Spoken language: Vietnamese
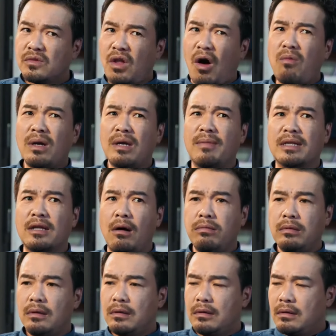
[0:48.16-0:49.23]
tốt cái gì mà
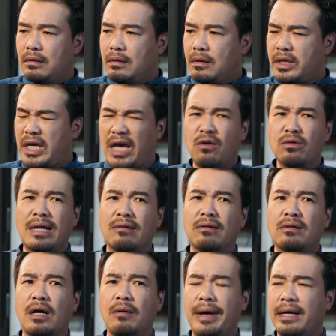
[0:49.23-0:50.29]
tốt chuyện của tao
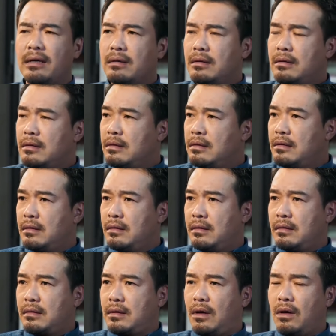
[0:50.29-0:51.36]
tao tự biết
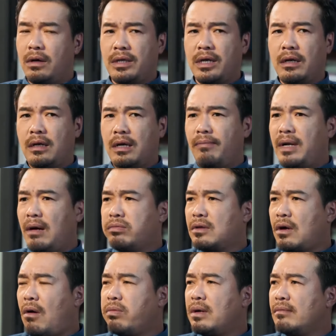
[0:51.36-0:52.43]
Tự cái chức giám đốc
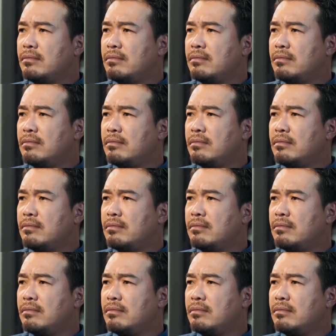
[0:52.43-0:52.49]
tốt